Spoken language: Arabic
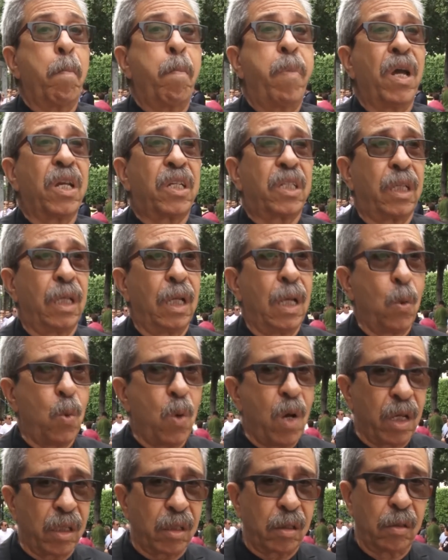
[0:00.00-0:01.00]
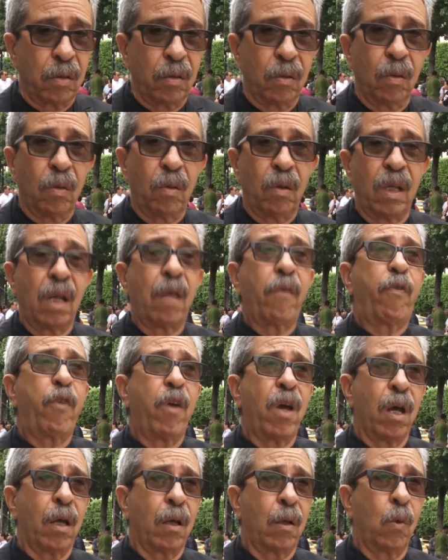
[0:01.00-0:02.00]
باش يواصلوا
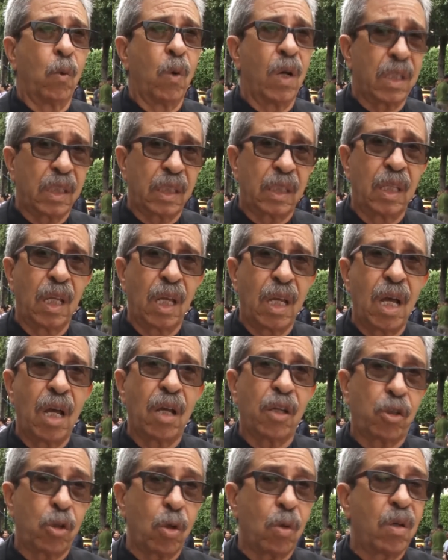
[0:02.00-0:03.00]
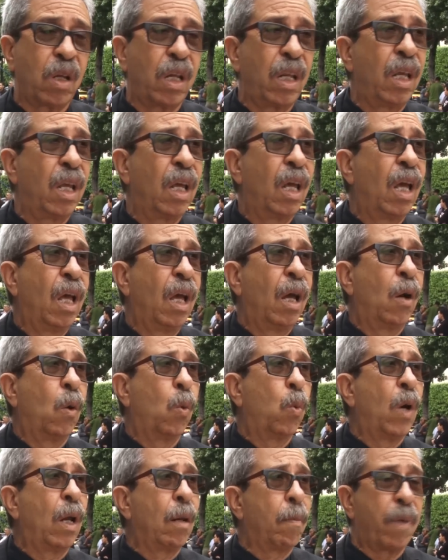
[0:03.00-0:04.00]
رفاق واصدقاء شكري
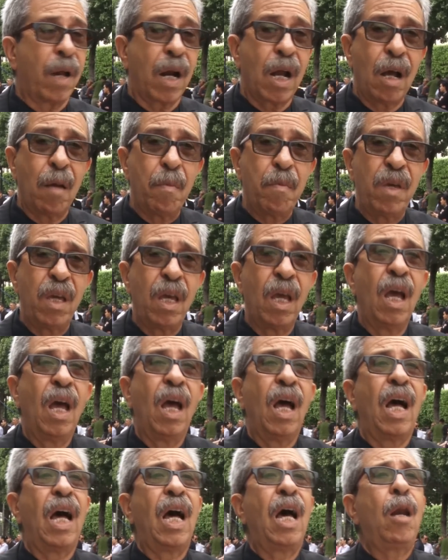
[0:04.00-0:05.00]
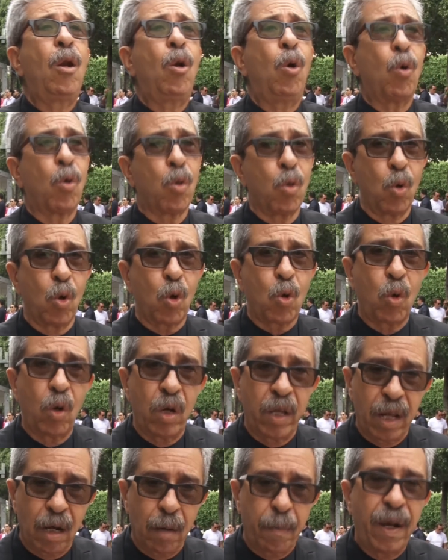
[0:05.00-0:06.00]
والبراهمي الحضور
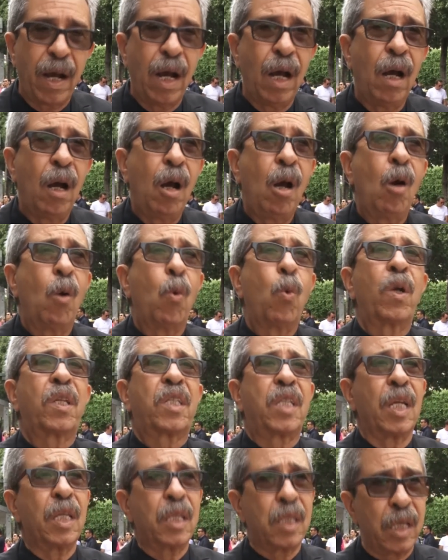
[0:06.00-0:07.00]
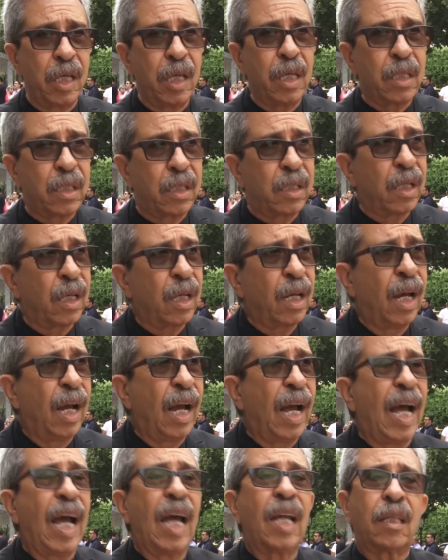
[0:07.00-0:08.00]
كل اربعاء والتنديد
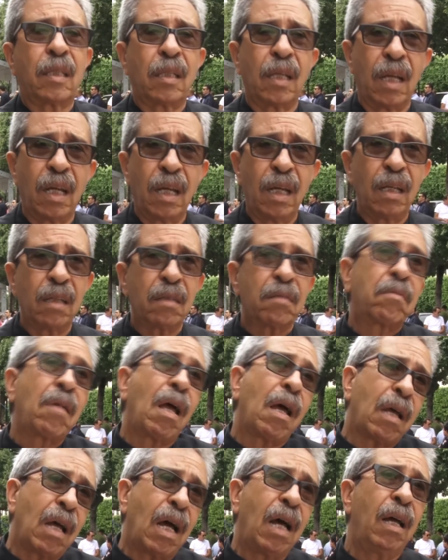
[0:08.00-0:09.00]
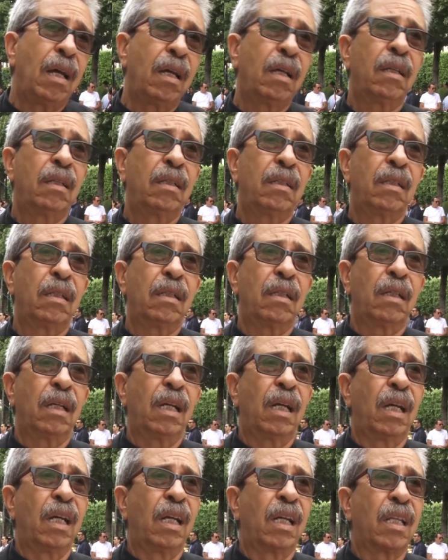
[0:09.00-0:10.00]
حتى تقع
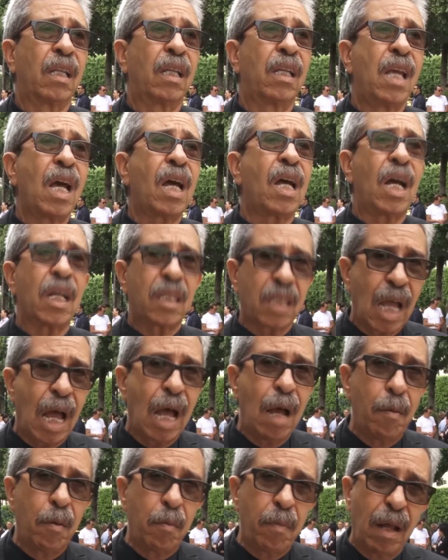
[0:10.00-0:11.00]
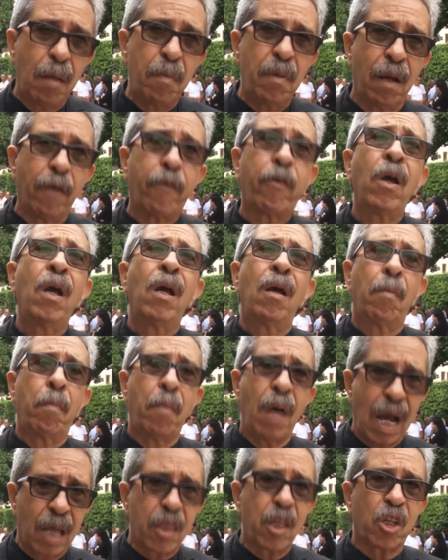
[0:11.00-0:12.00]
آه، يقع التعامل مع الملف
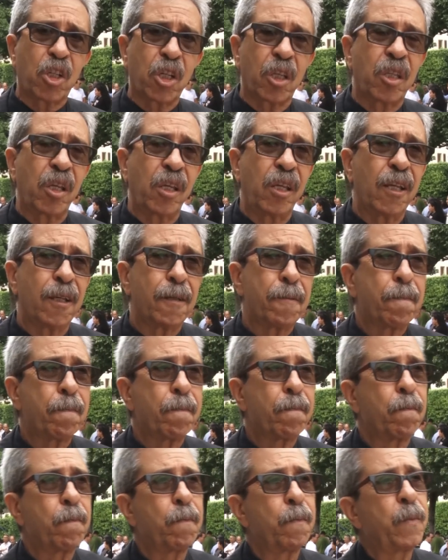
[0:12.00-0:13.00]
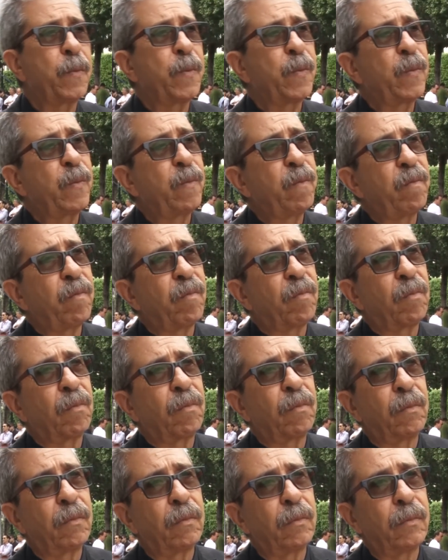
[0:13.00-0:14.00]
باكثر جديه
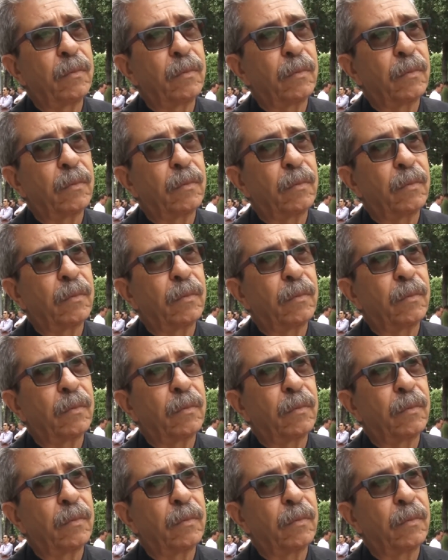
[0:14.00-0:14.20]
اليوم